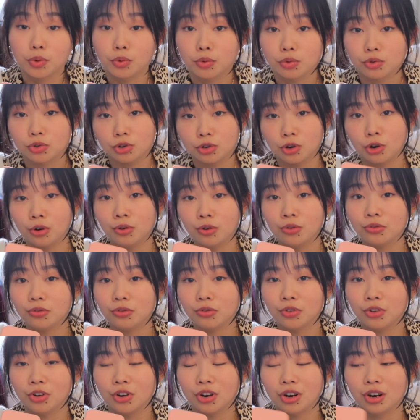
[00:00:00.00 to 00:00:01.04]
补充，
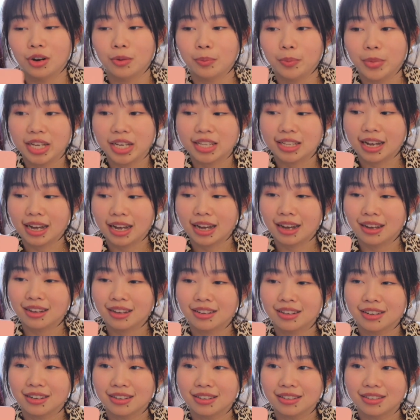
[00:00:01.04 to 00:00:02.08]
被他，
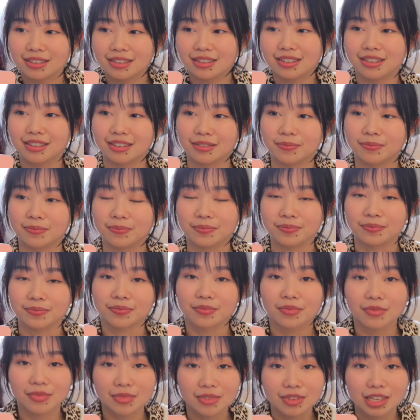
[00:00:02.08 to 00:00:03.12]
嗯，
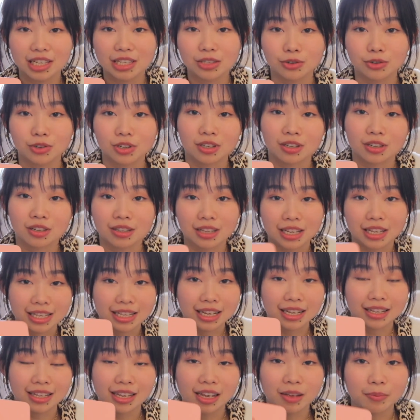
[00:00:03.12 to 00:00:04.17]
就是底
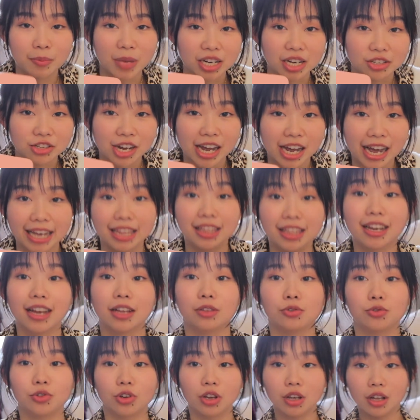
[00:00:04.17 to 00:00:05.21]
下添把柴的
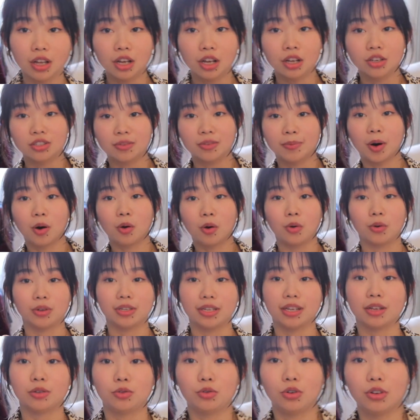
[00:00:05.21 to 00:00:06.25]
感觉，就包括我
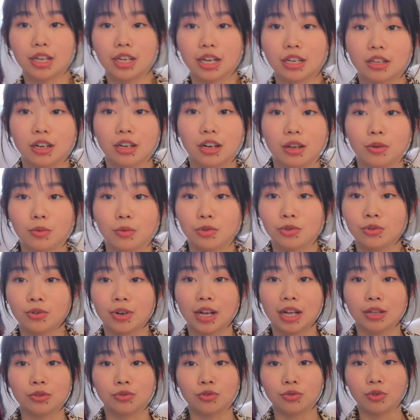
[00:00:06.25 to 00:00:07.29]
现在坐在这里，我就
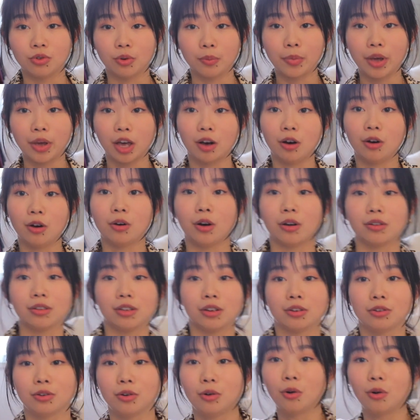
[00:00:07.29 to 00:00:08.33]
感觉我背后好
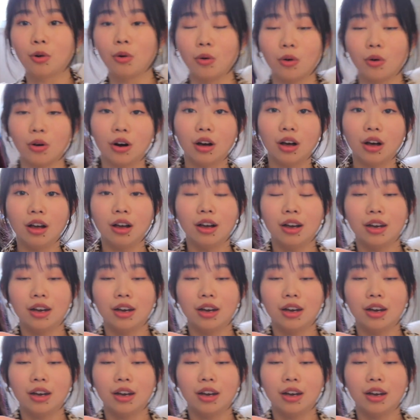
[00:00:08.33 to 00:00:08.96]
像有火，